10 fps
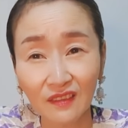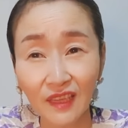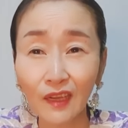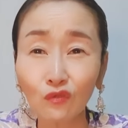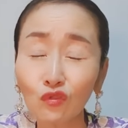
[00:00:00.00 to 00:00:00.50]

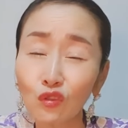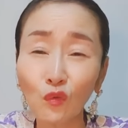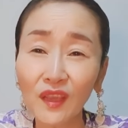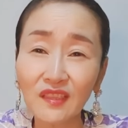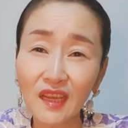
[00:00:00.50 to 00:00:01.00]
내가 누구를
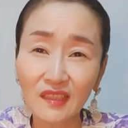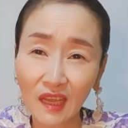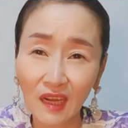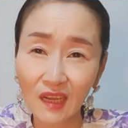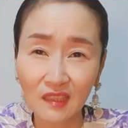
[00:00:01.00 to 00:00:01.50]
굉장히
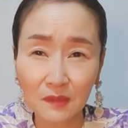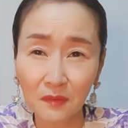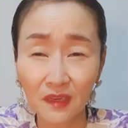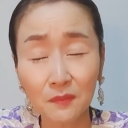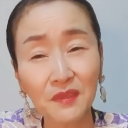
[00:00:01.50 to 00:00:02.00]

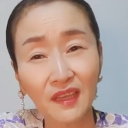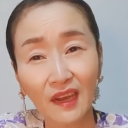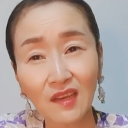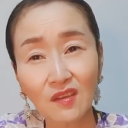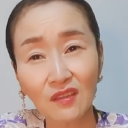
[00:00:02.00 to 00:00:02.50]
사랑하지만 그 밑에
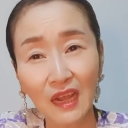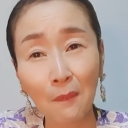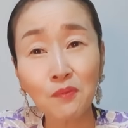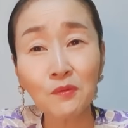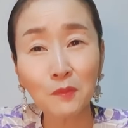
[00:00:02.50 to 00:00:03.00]
깔려있는
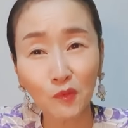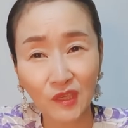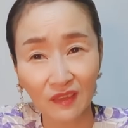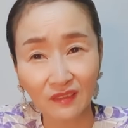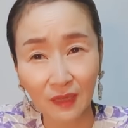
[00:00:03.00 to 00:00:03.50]
아픔을
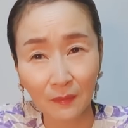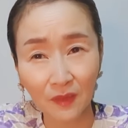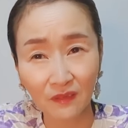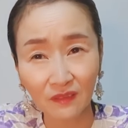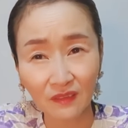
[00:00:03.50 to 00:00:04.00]
보지
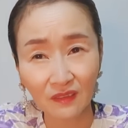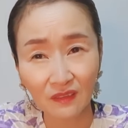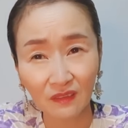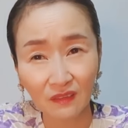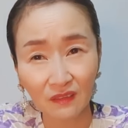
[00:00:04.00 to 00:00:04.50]
않는다면
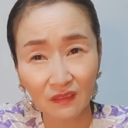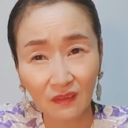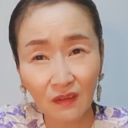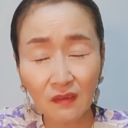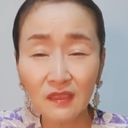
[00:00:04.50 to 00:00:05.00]

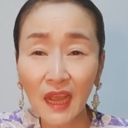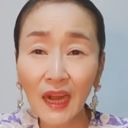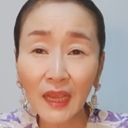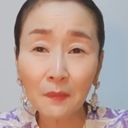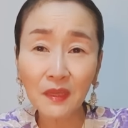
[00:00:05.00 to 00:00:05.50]
그
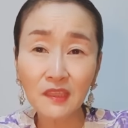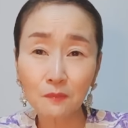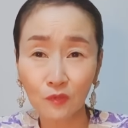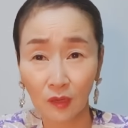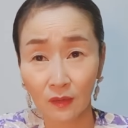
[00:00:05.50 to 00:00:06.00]
사랑에만
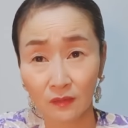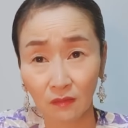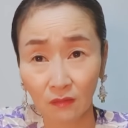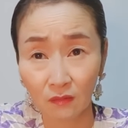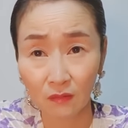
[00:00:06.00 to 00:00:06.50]

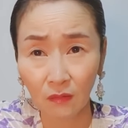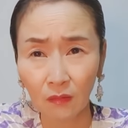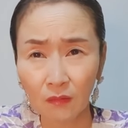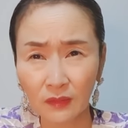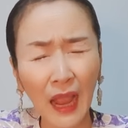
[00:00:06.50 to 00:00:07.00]
집착해서
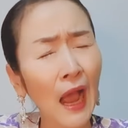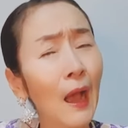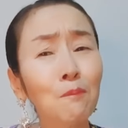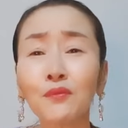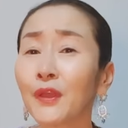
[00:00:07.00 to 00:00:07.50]

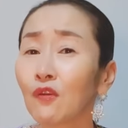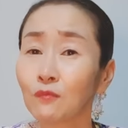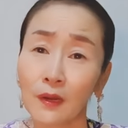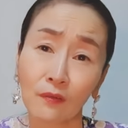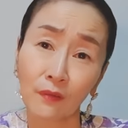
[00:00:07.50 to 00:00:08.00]
다 아프게
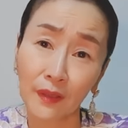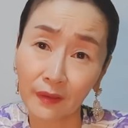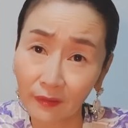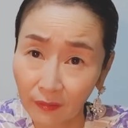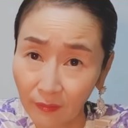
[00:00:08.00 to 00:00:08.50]
하고 말
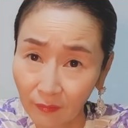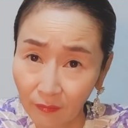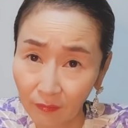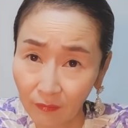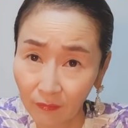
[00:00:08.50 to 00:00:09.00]
거예요.
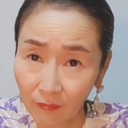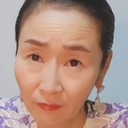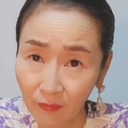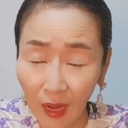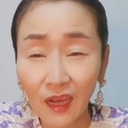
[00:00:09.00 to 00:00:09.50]

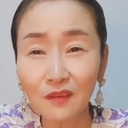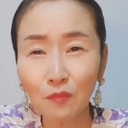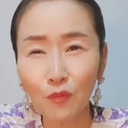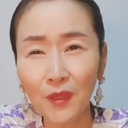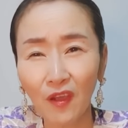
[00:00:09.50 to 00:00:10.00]

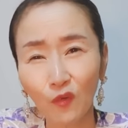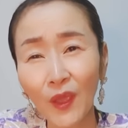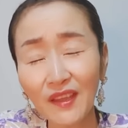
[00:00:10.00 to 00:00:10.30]
가끔 보면